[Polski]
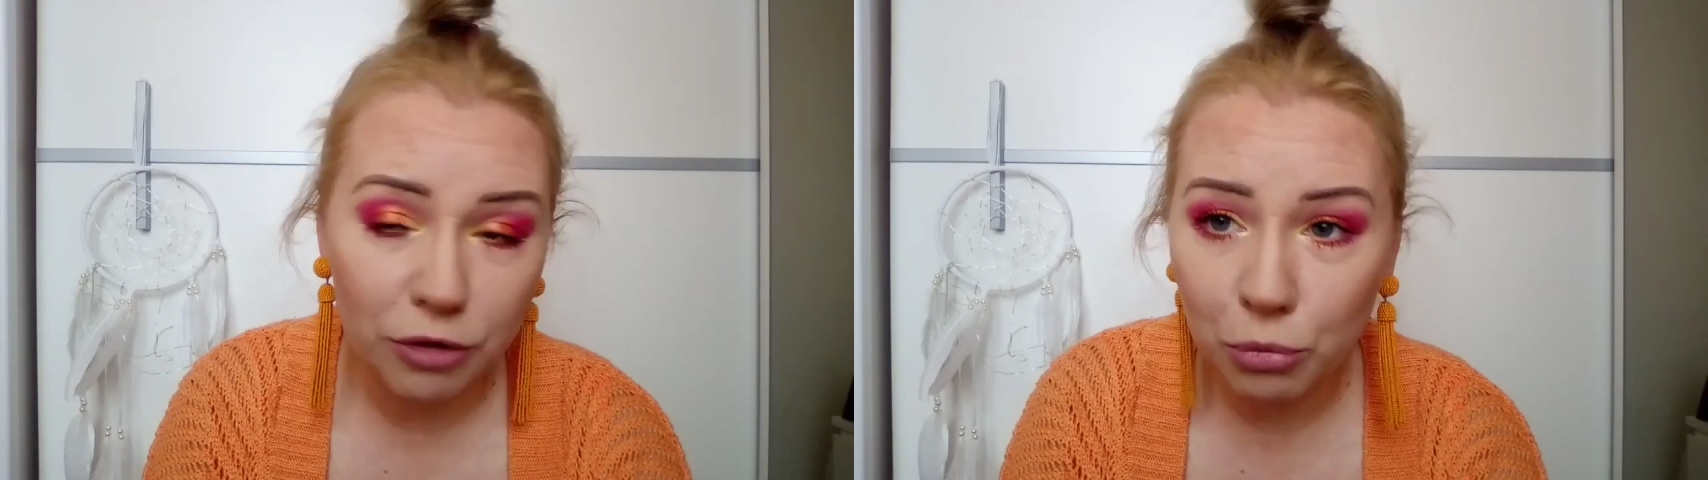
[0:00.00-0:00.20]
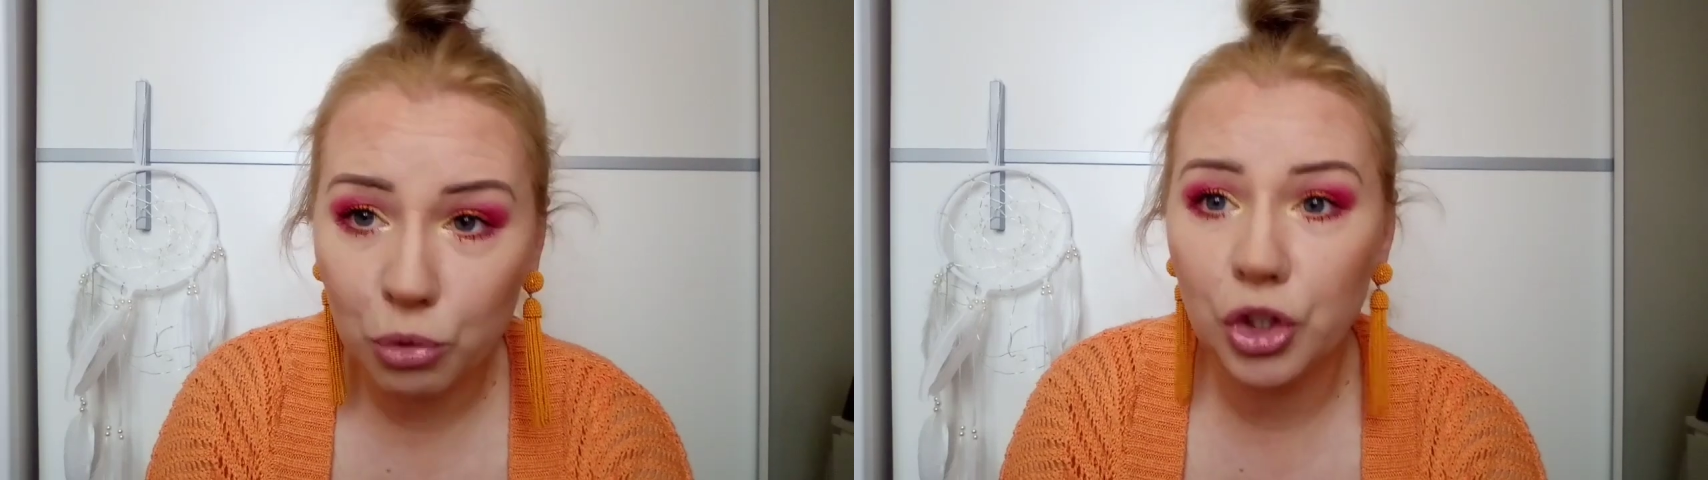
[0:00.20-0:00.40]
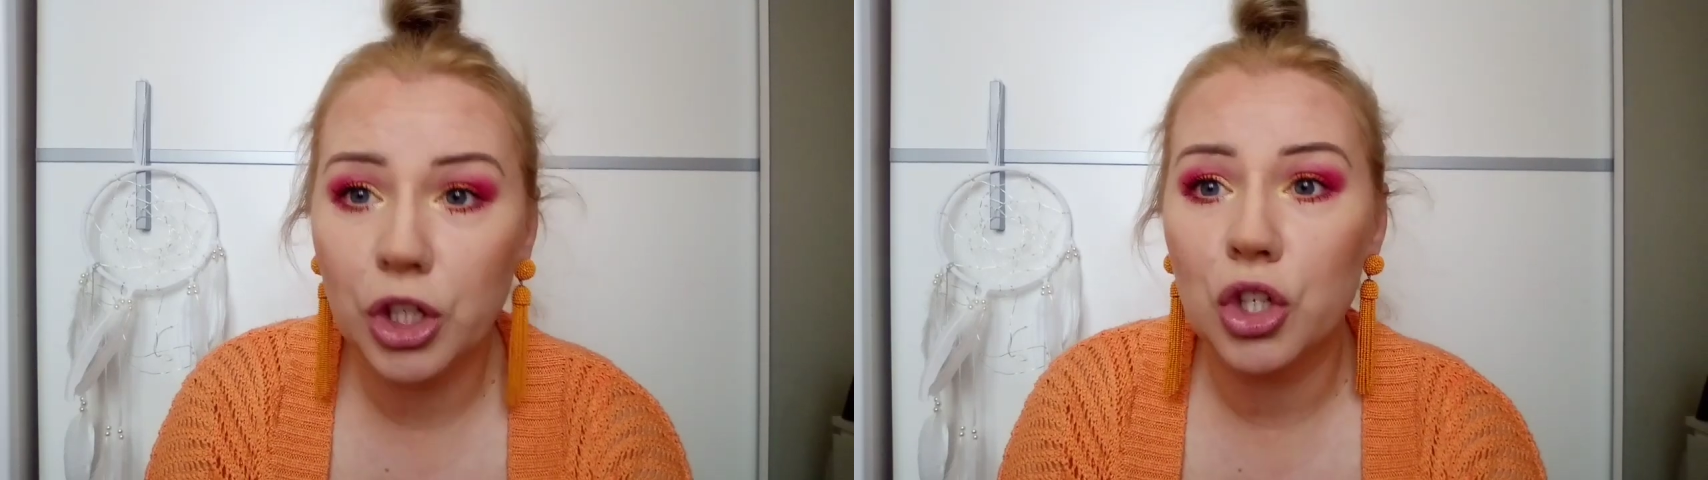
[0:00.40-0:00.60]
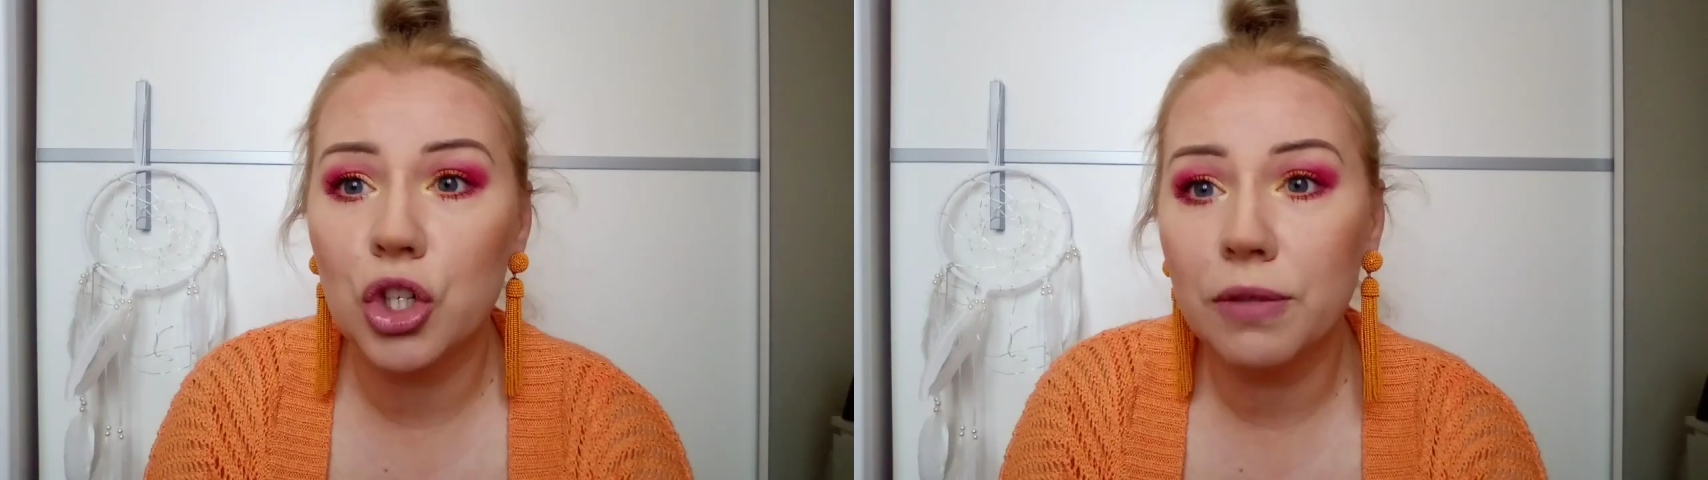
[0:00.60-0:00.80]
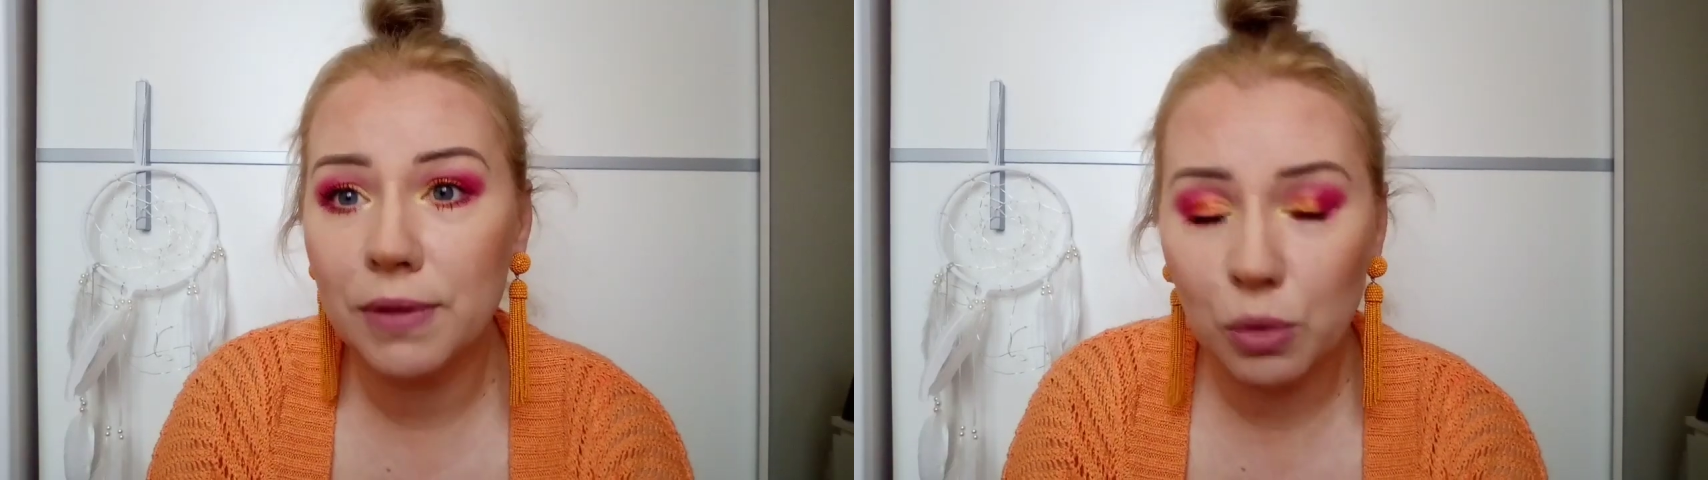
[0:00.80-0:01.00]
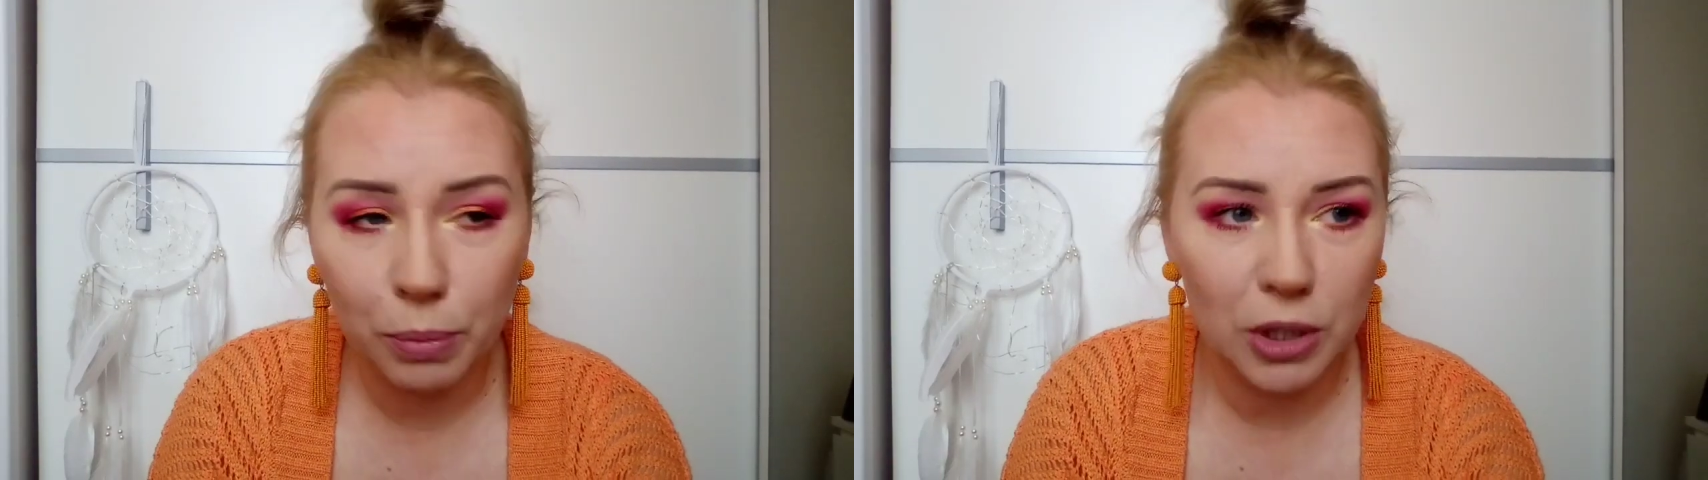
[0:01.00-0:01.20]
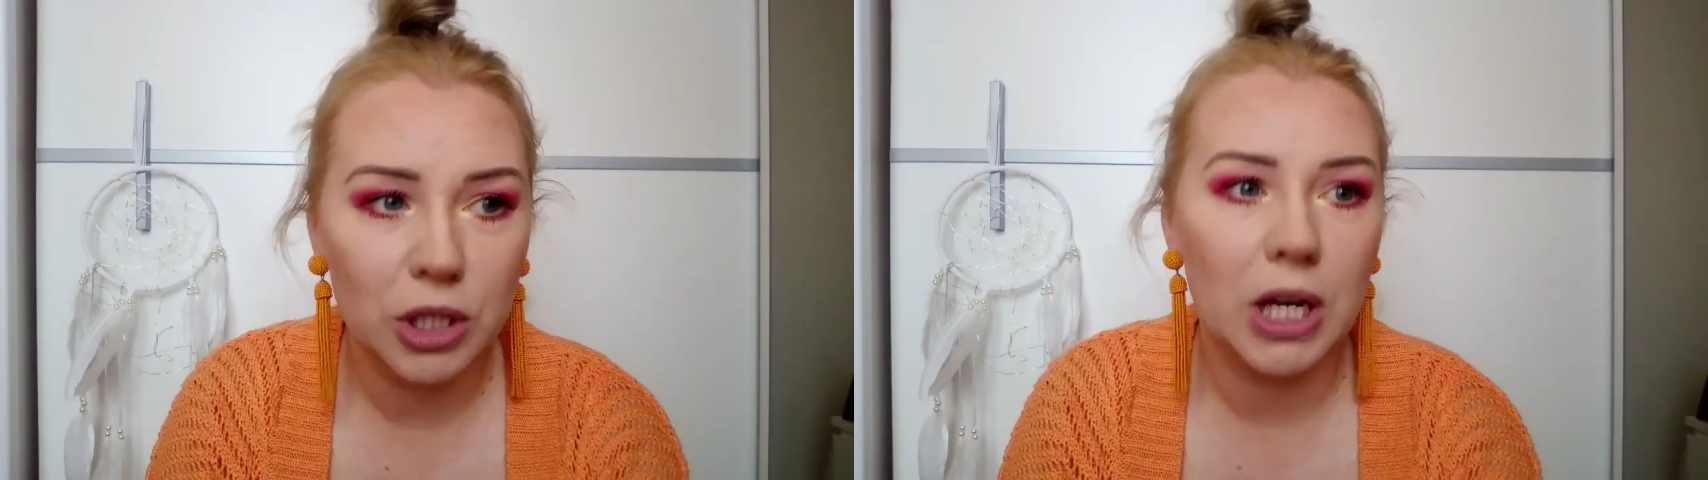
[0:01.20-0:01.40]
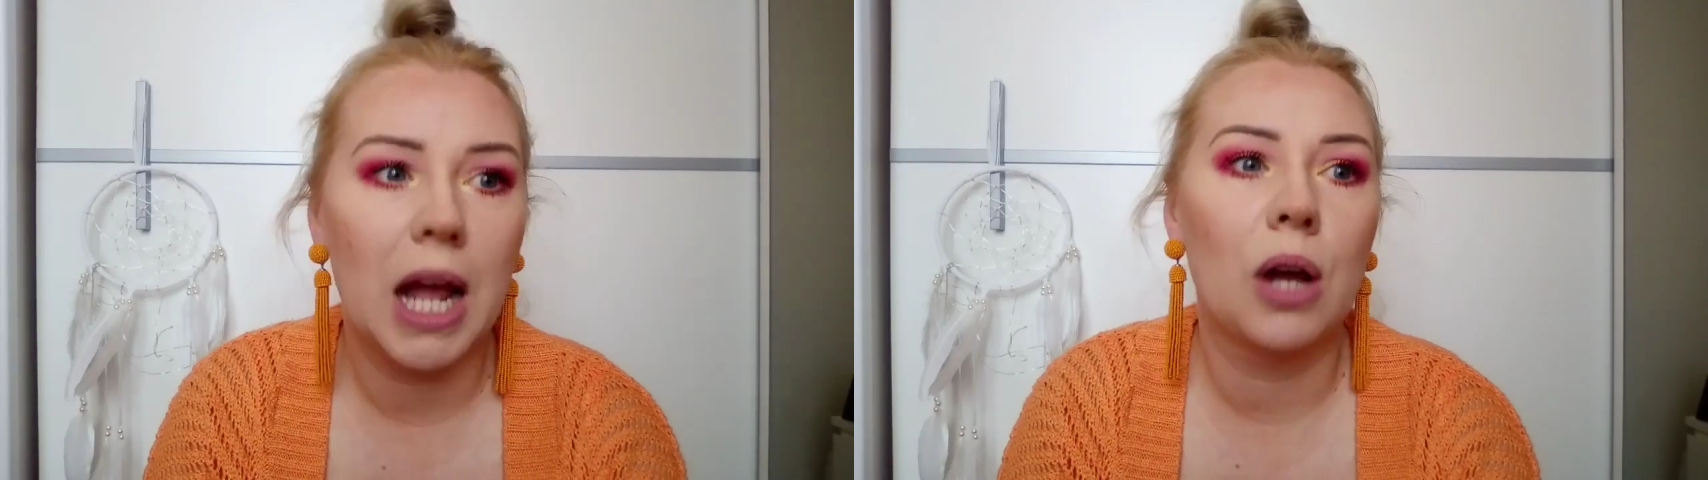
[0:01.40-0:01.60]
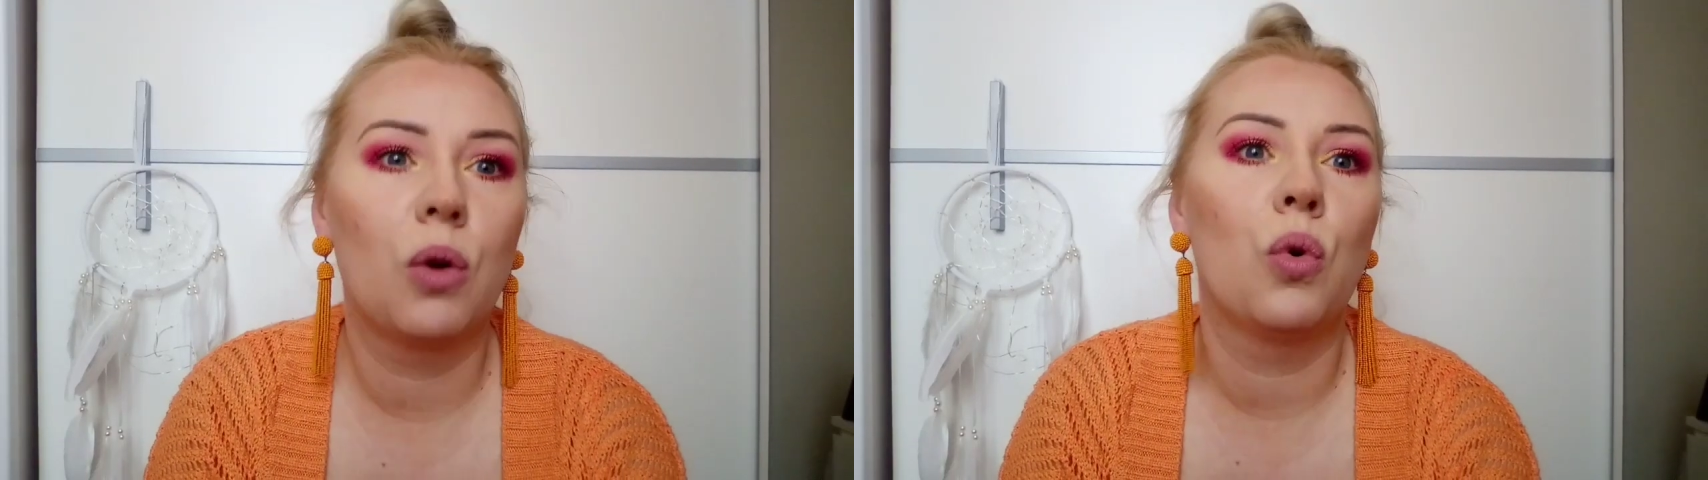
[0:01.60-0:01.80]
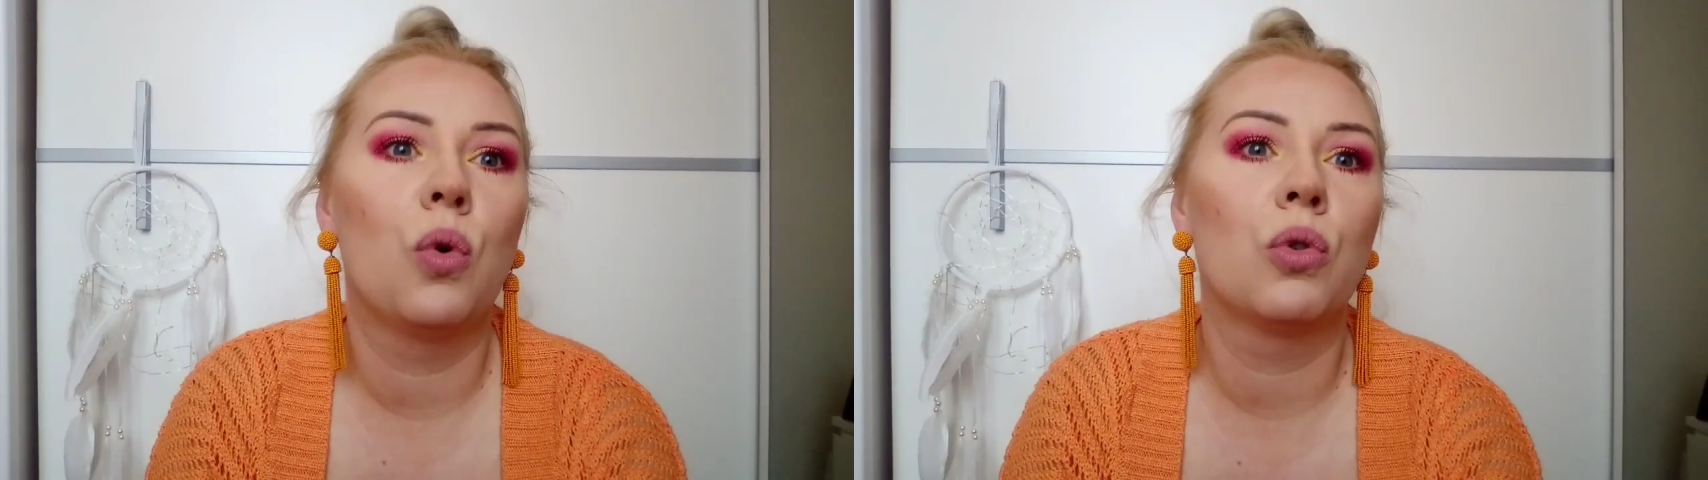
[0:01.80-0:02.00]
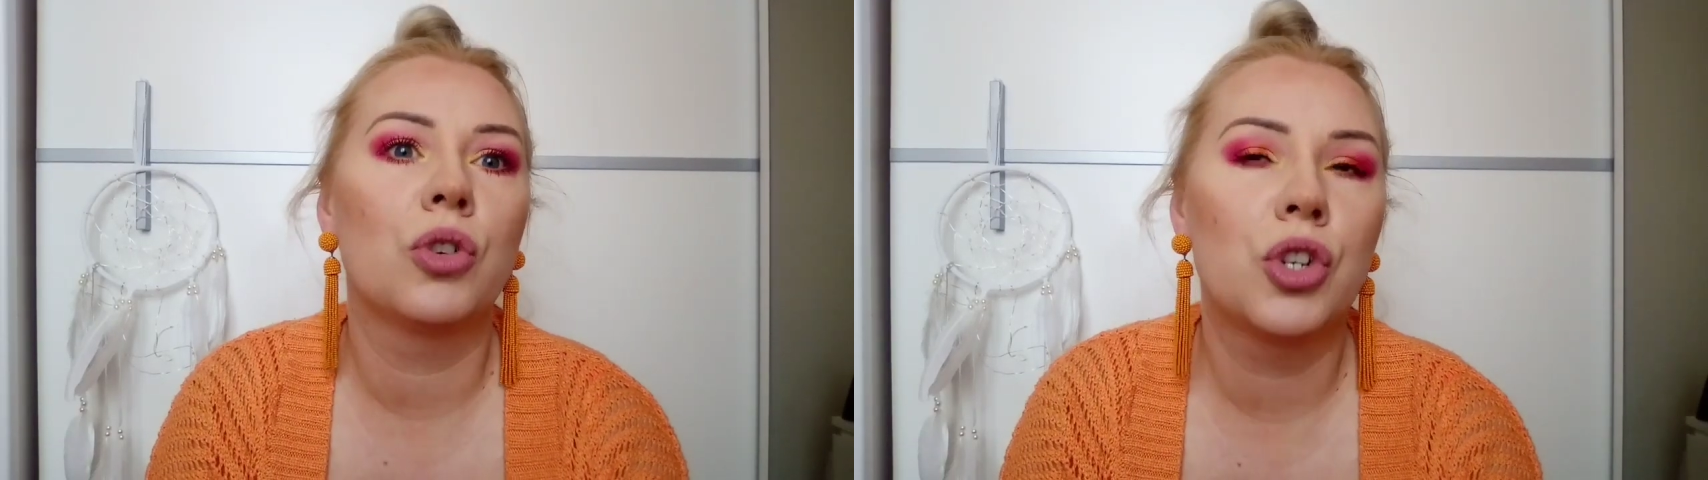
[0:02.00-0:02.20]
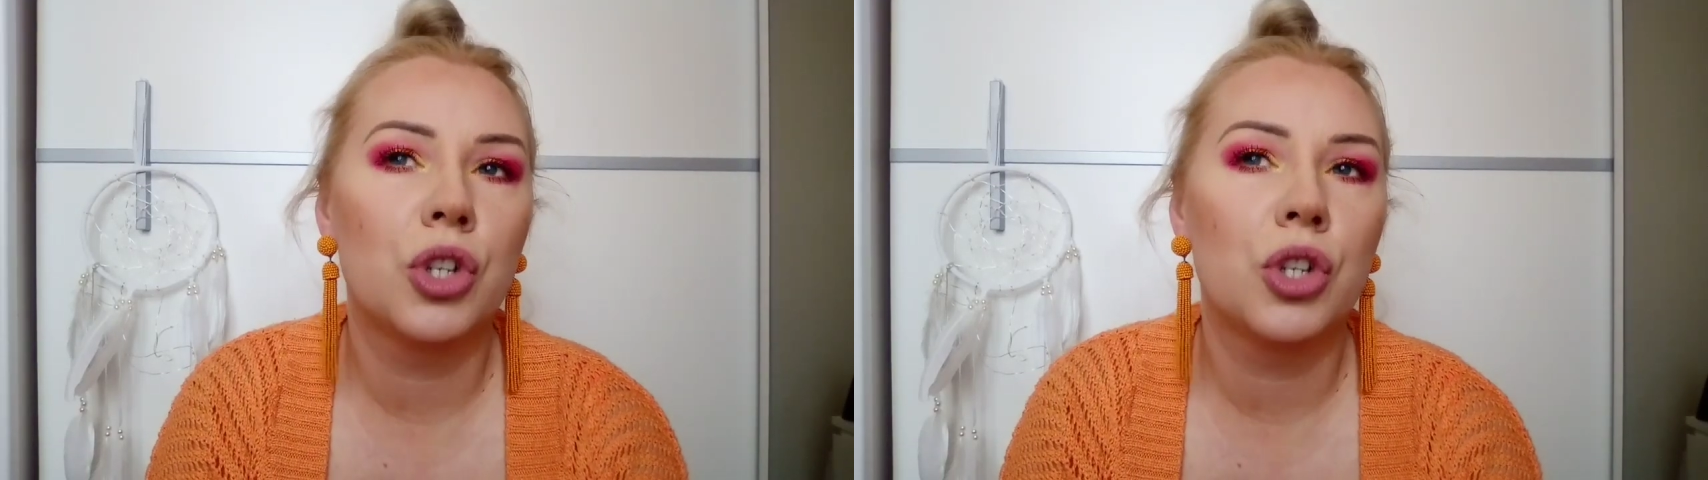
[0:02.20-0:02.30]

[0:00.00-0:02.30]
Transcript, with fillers: czy w Bucie, czy w Superdragu,